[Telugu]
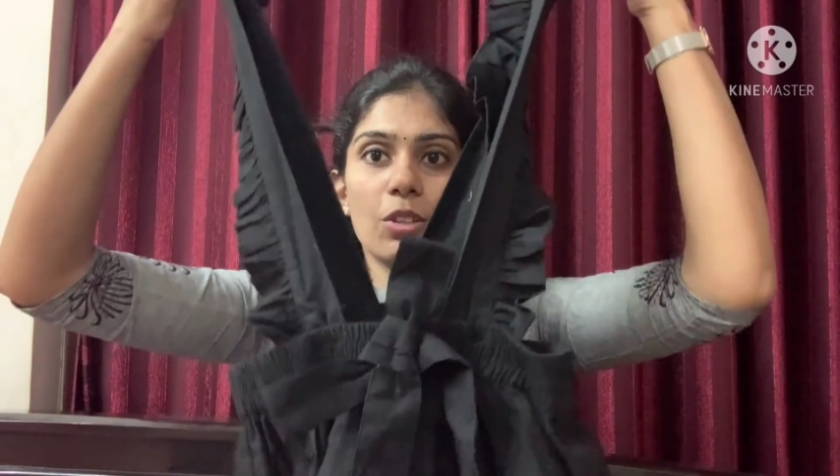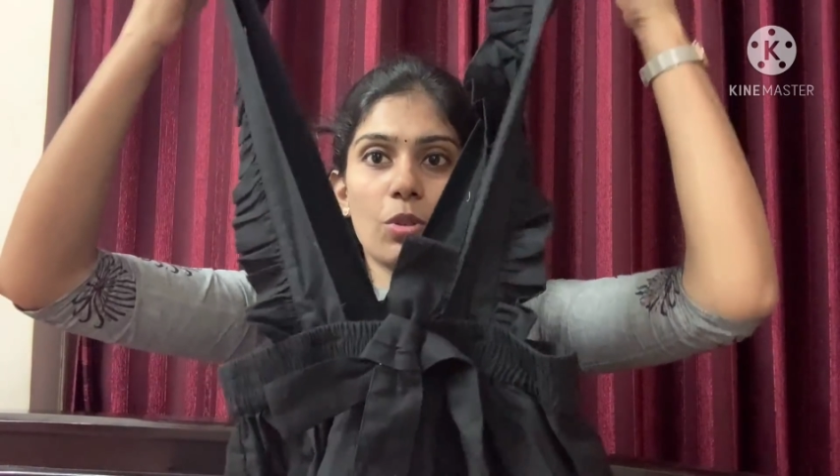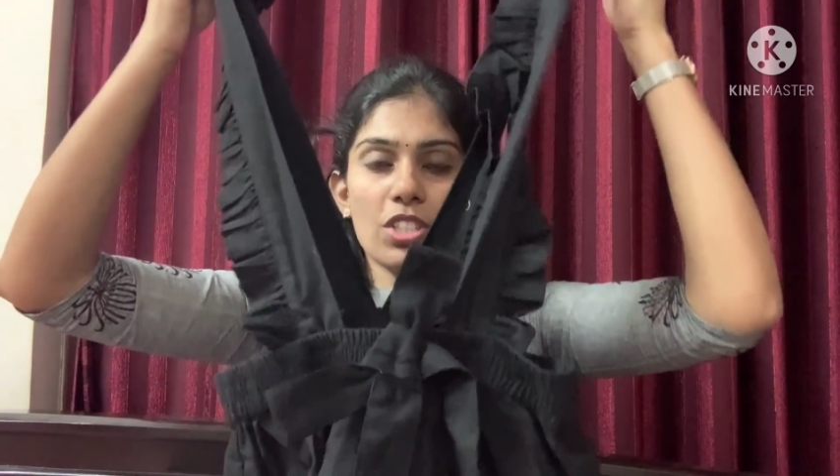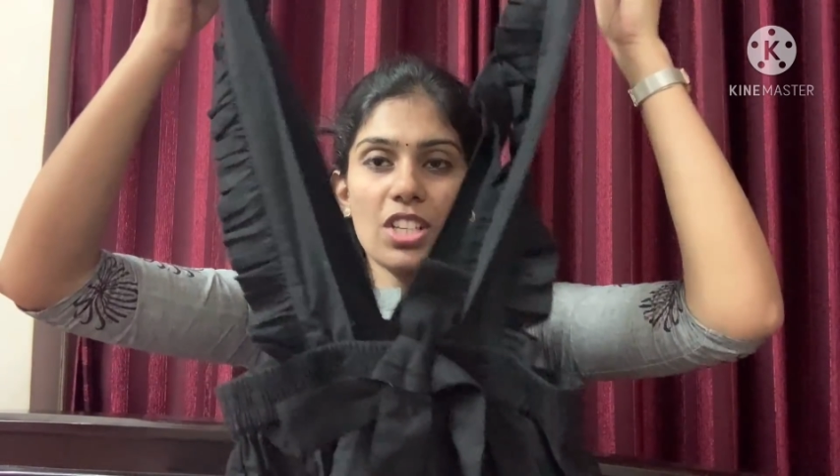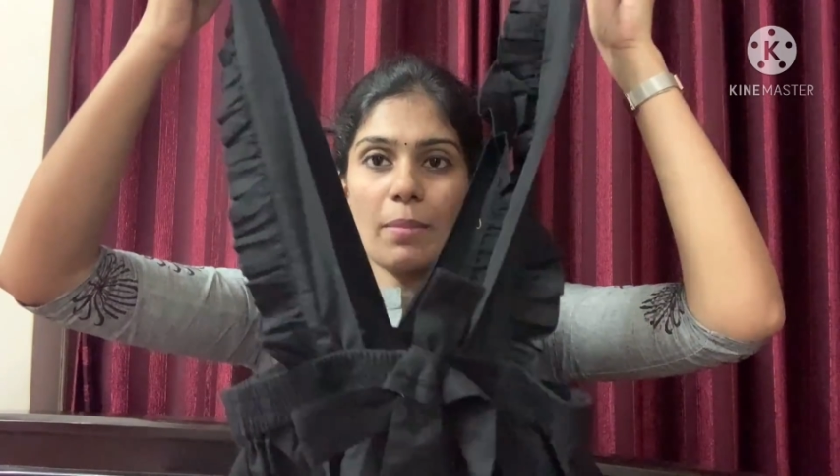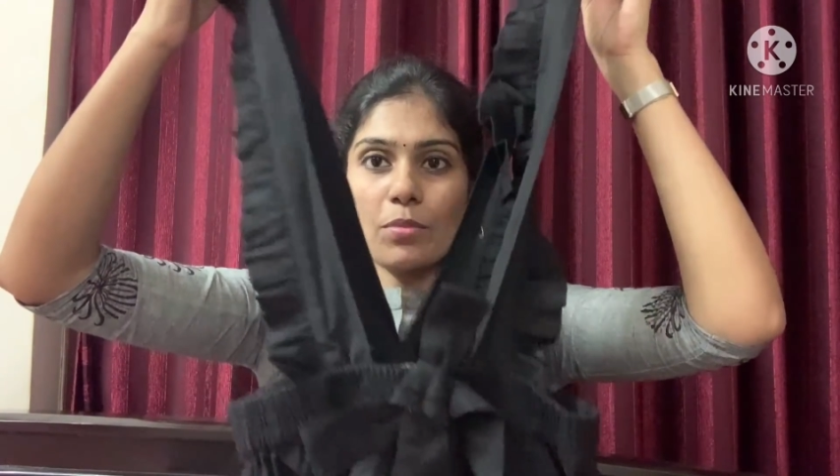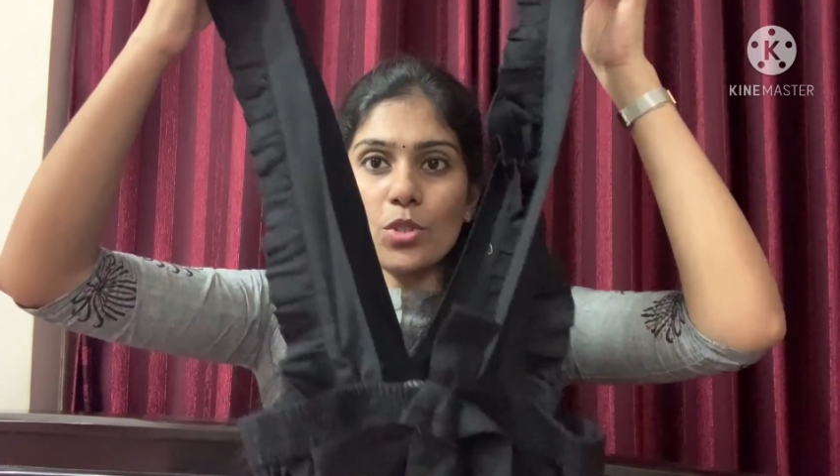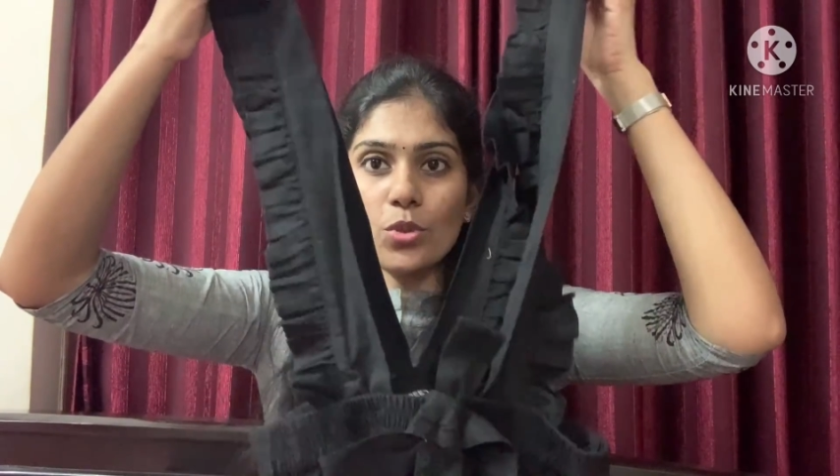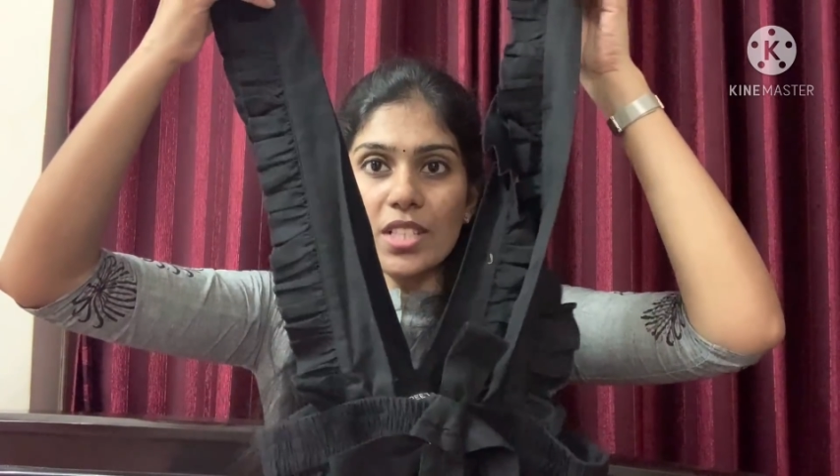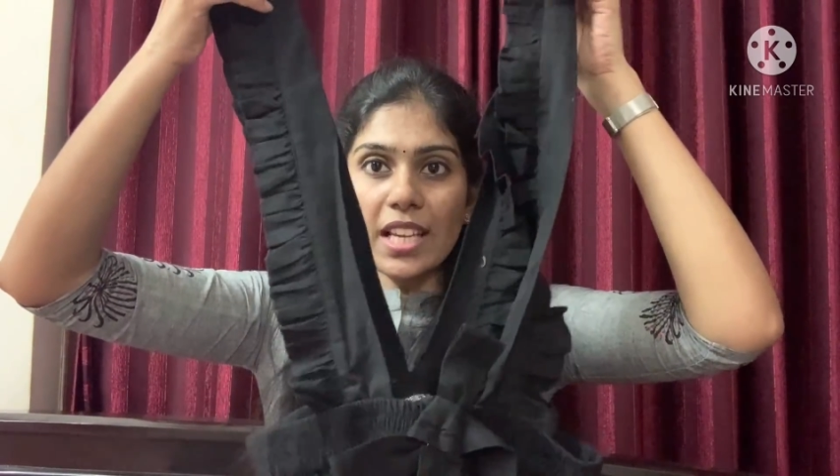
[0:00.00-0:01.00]
ఒక జంప్
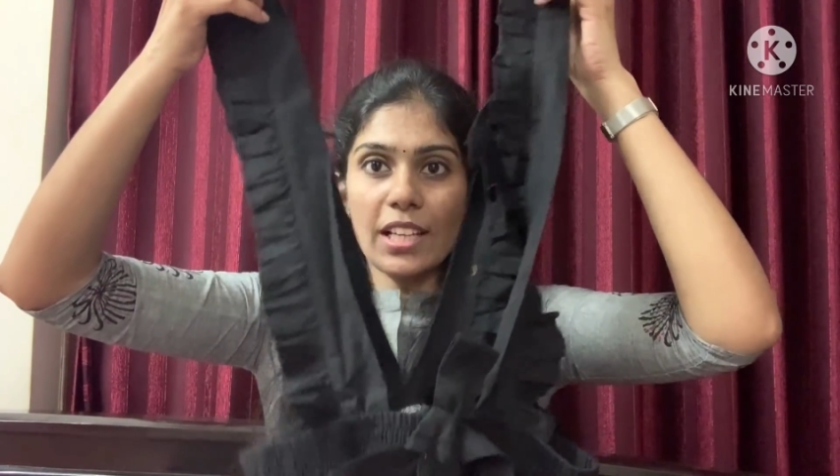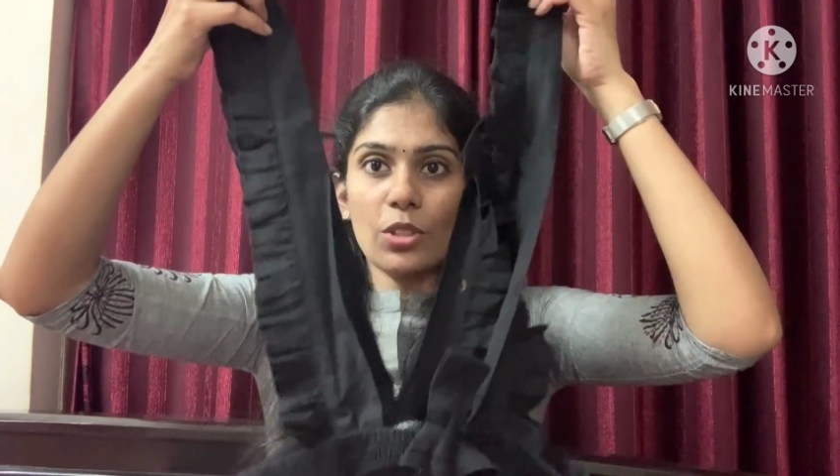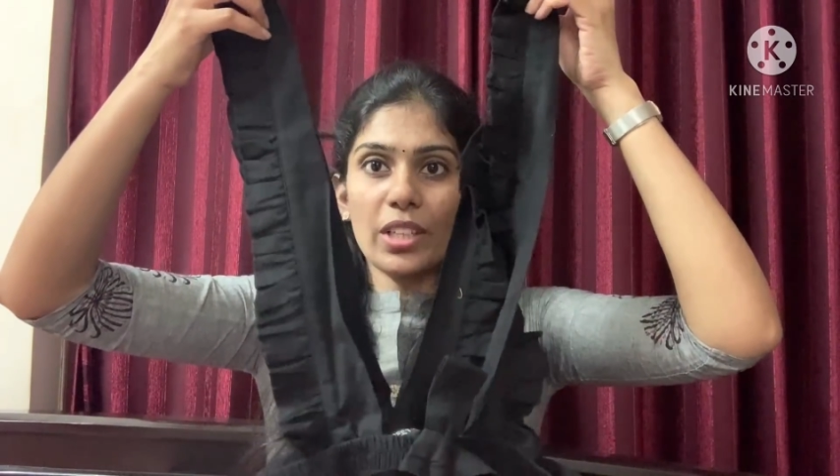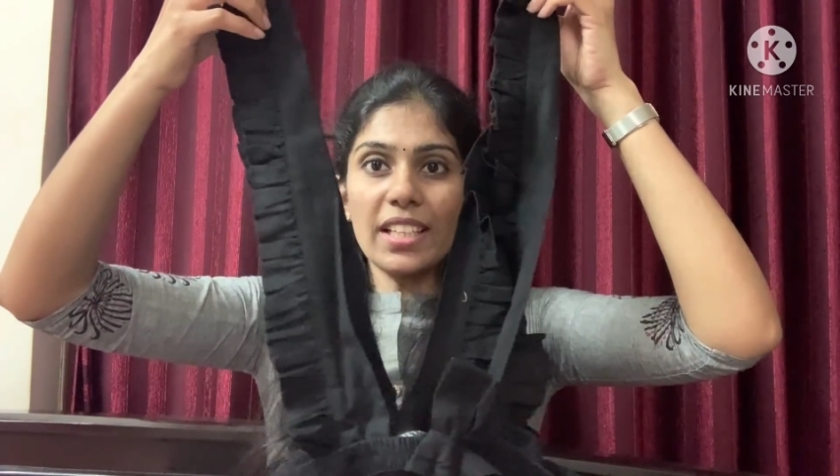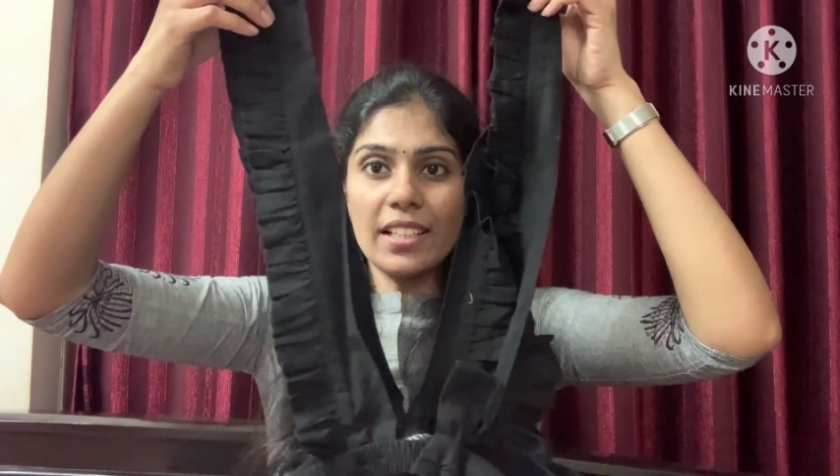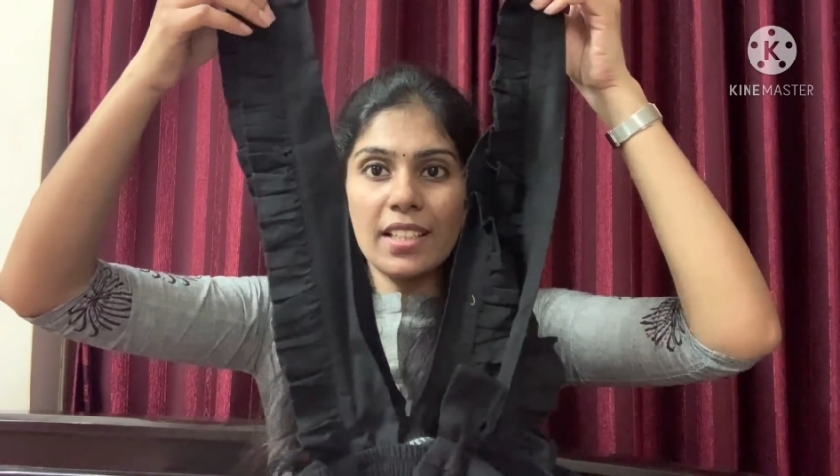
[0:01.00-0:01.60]
సూట్ స్టైల్లోని